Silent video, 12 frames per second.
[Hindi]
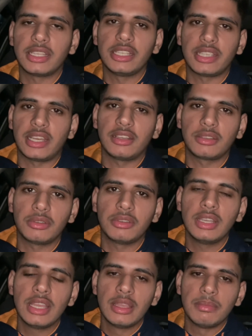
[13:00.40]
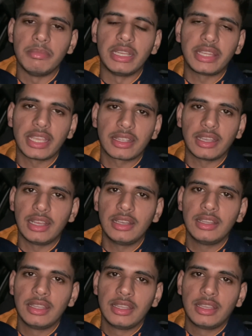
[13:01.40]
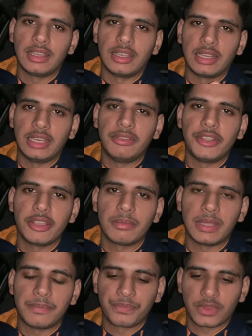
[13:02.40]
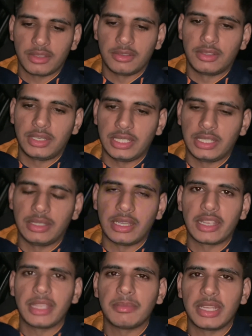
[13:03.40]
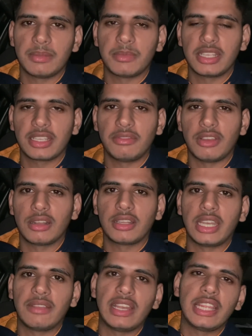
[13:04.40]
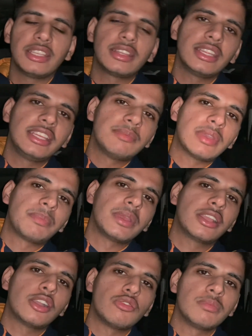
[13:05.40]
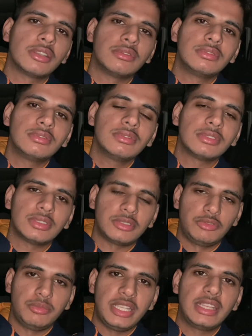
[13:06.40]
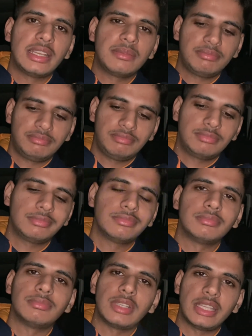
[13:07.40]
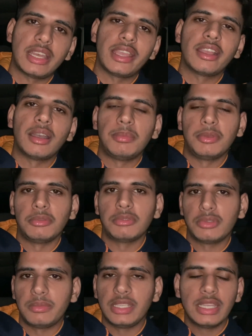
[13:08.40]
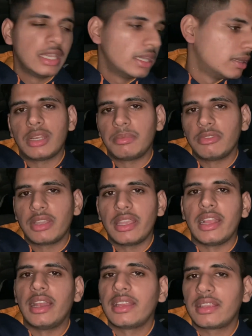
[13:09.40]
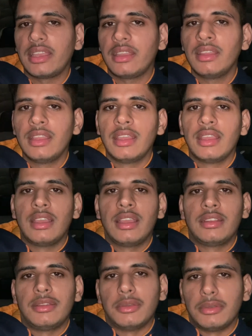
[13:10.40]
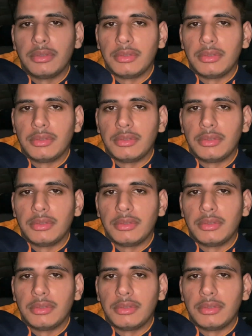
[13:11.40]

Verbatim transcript: दें चैनल को मिलते हैं कल अगली वीडियो पे और आगे मज़े मज़े के ब्लॉग आने वाले जितने दिन मैं अपने गाँव में हूँ उम्मीद है मज़ा आएगा आप लोगों को भी आप लोगों का ख्याल रखें तो